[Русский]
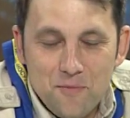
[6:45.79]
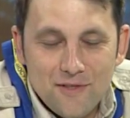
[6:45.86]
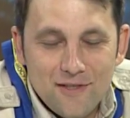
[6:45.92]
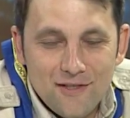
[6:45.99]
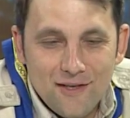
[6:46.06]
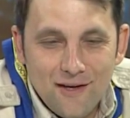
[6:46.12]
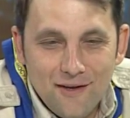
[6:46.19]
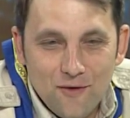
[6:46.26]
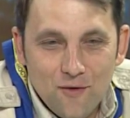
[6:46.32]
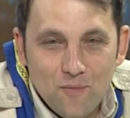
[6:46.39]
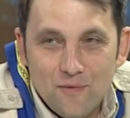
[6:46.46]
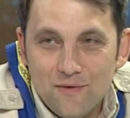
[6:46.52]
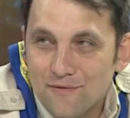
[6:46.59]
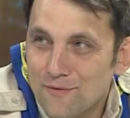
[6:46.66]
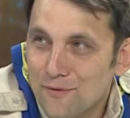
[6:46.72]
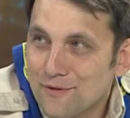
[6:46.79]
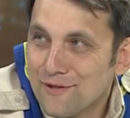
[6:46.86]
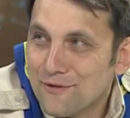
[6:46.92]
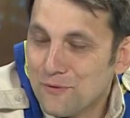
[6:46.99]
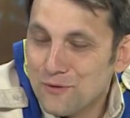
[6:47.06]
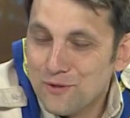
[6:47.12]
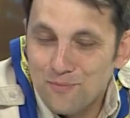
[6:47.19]
к сожалению, мы
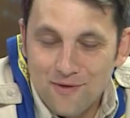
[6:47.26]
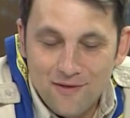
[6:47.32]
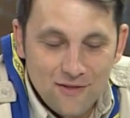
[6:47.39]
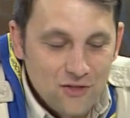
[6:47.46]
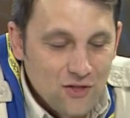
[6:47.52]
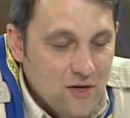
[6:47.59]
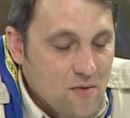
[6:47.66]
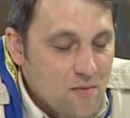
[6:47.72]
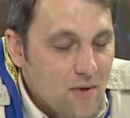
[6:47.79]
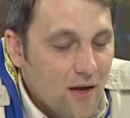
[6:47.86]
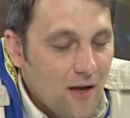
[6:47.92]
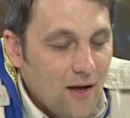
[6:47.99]
взрослых тоже приглашаем.